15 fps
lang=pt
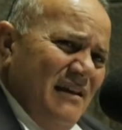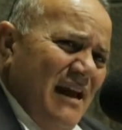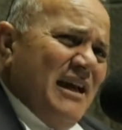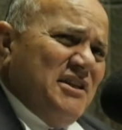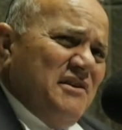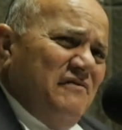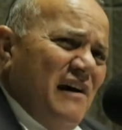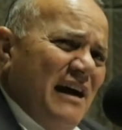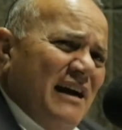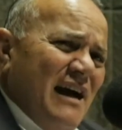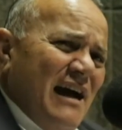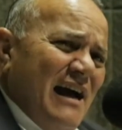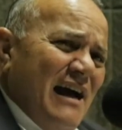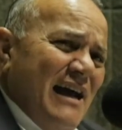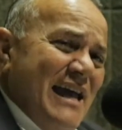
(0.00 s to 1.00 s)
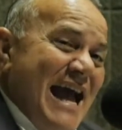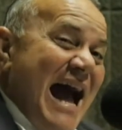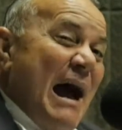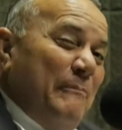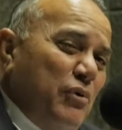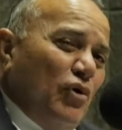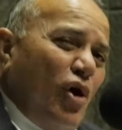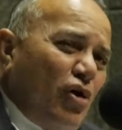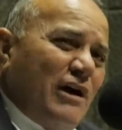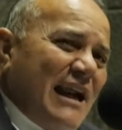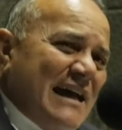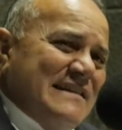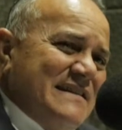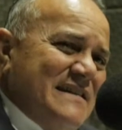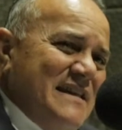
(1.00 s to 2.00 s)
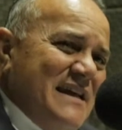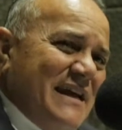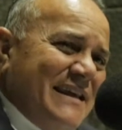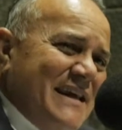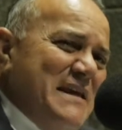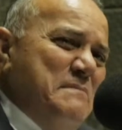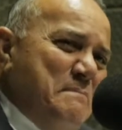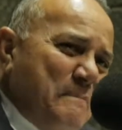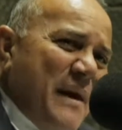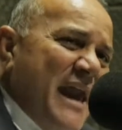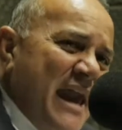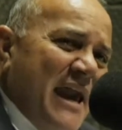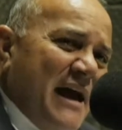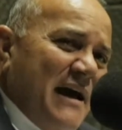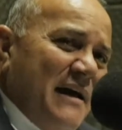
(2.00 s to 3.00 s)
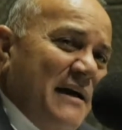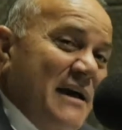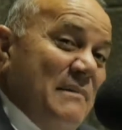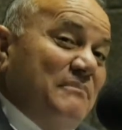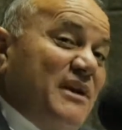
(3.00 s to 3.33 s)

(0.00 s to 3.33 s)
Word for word: É devagar. A burocracia que emperra.